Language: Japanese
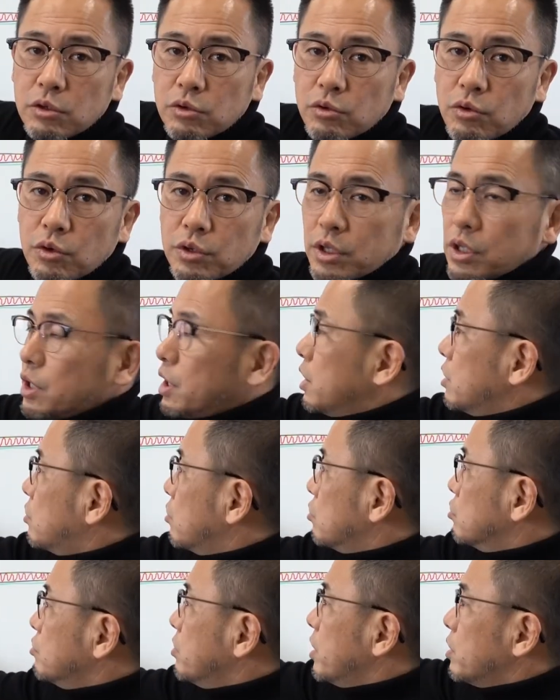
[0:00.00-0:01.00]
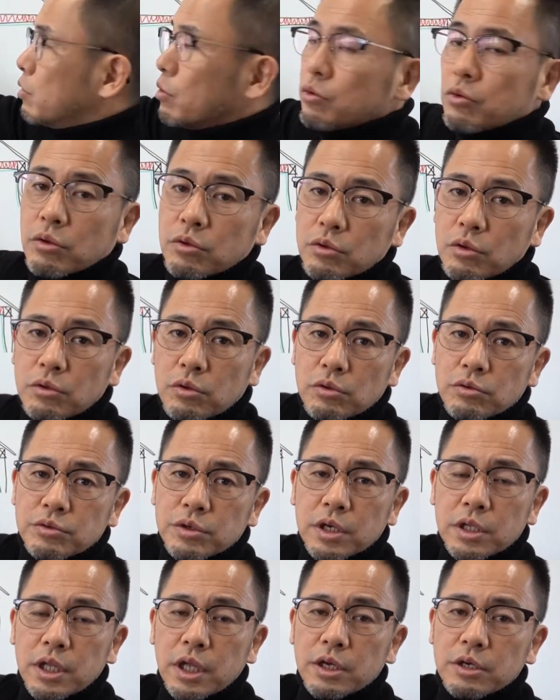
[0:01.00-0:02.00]
と取れてないと上どんどんどんどん抜
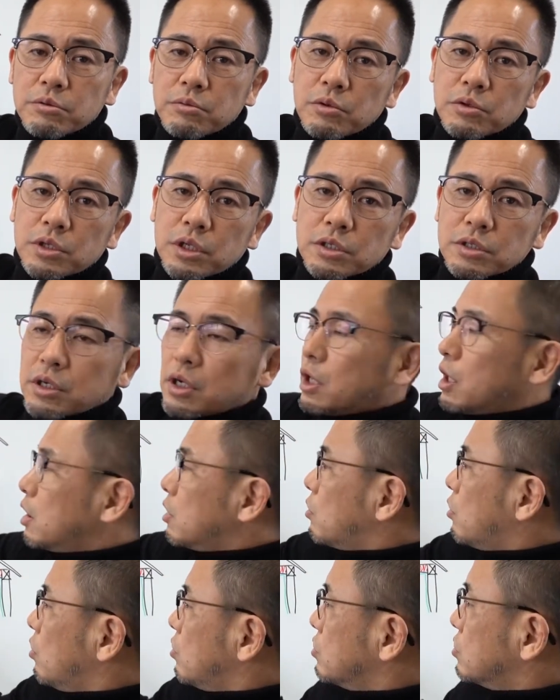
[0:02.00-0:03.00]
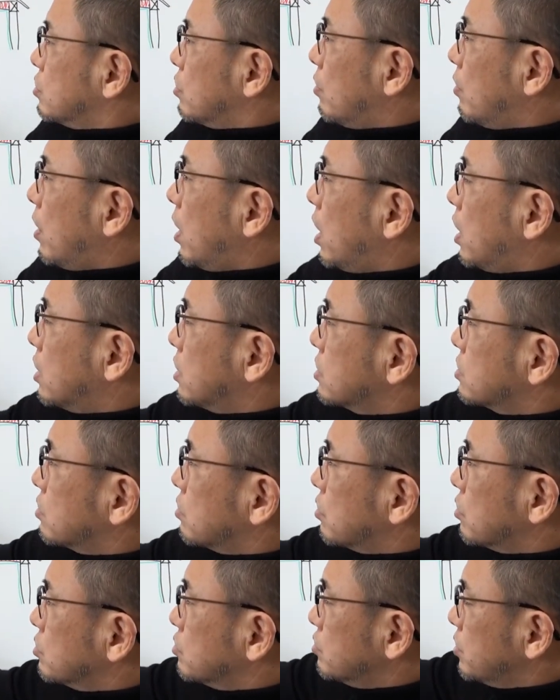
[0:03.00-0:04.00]
けていくもんですから今度はそ
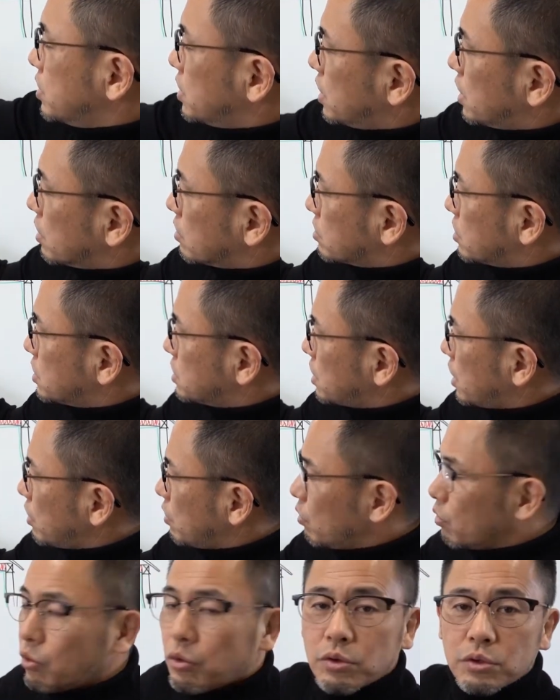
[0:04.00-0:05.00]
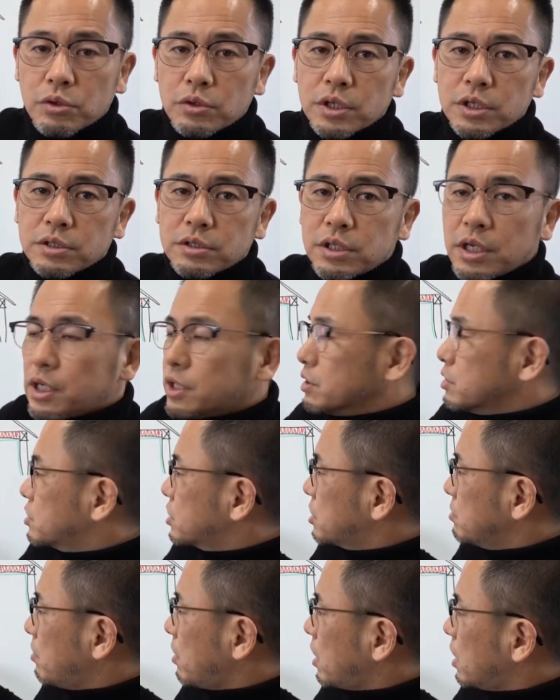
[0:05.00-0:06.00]
の上じゃなくて下の方のですね
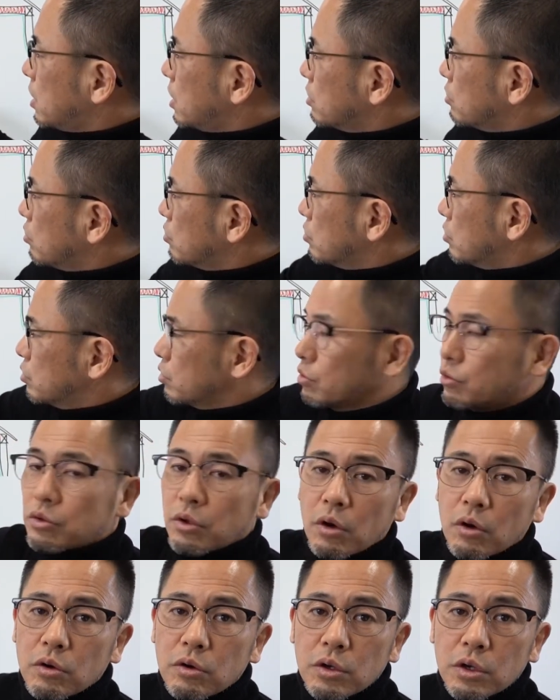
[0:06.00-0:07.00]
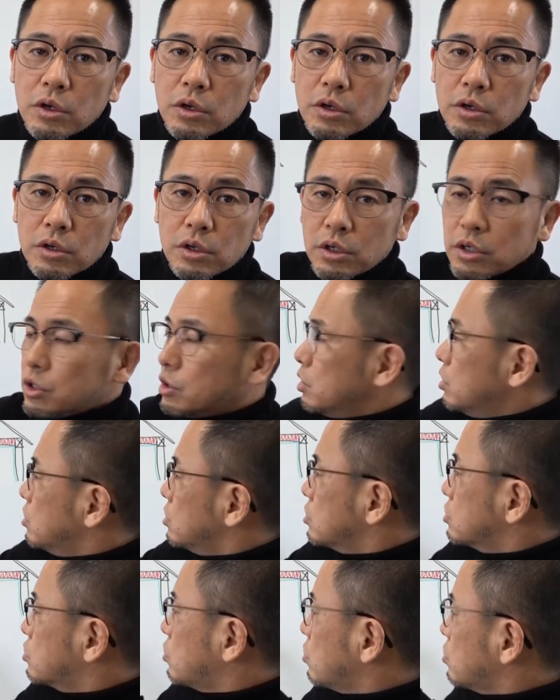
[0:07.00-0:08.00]
隙間からどんどんどんどん
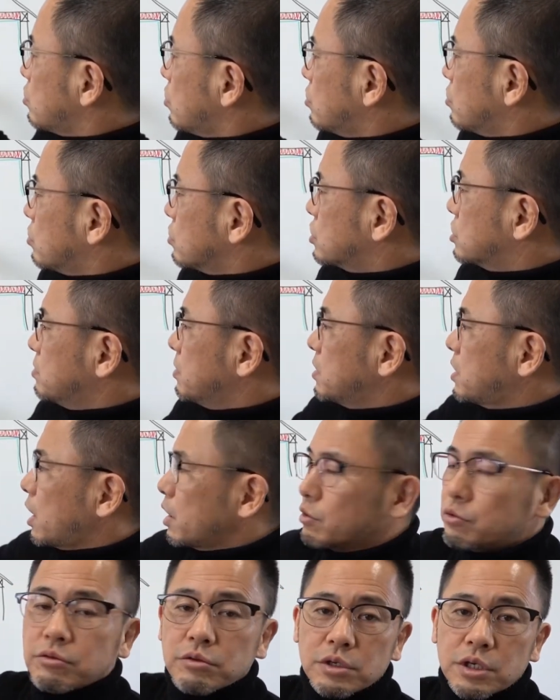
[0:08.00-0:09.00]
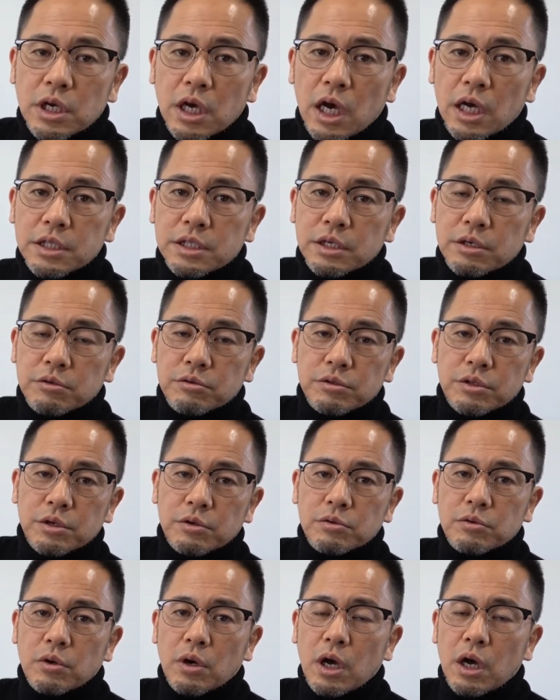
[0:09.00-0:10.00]
外の冷たい空気が入ってくるという
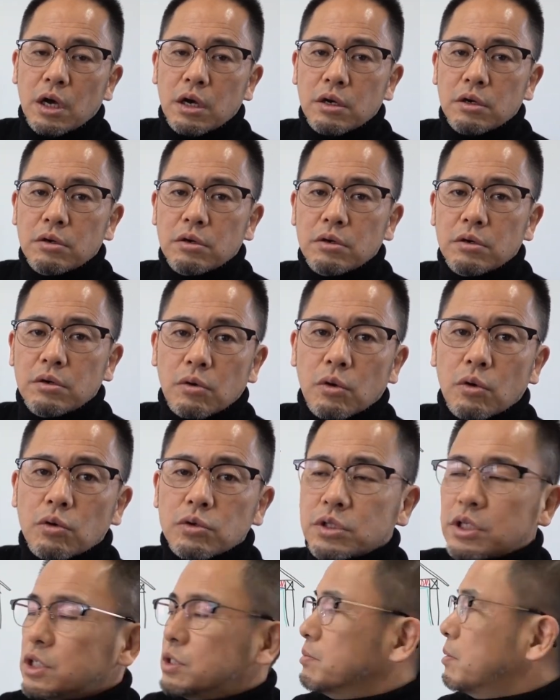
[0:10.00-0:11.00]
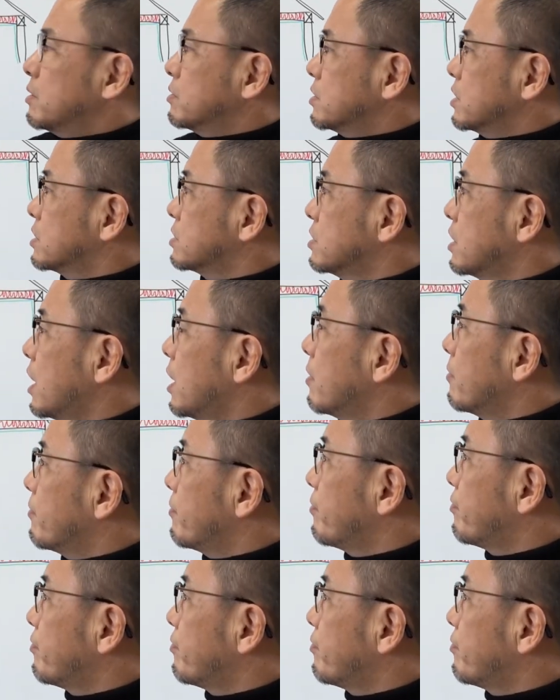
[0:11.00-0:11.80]
ことが起こってしまうんですね